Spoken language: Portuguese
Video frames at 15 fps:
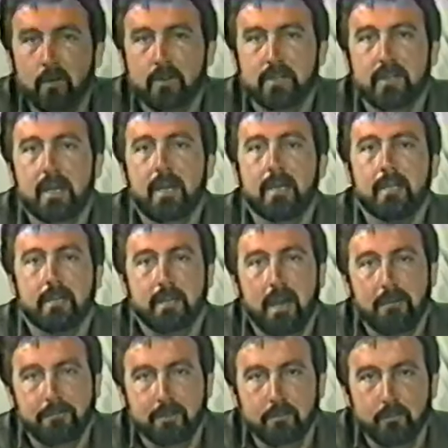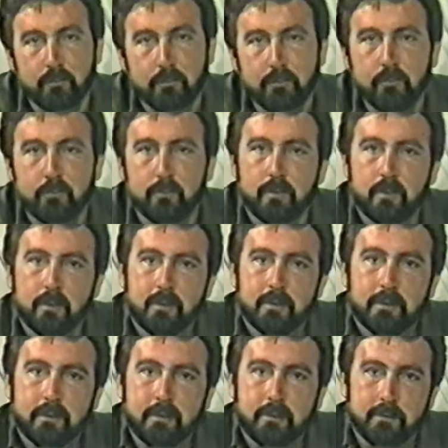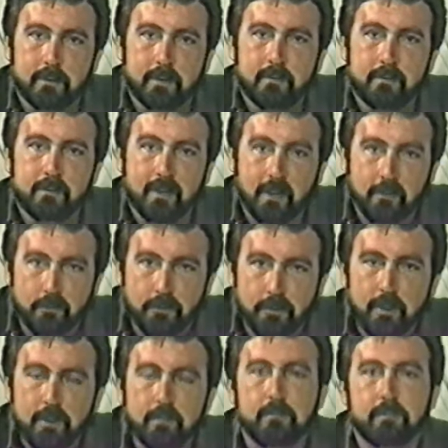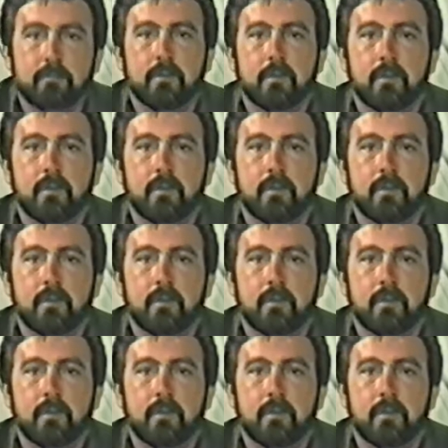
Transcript: Austrália, África do Sul, né, Estados Unidos,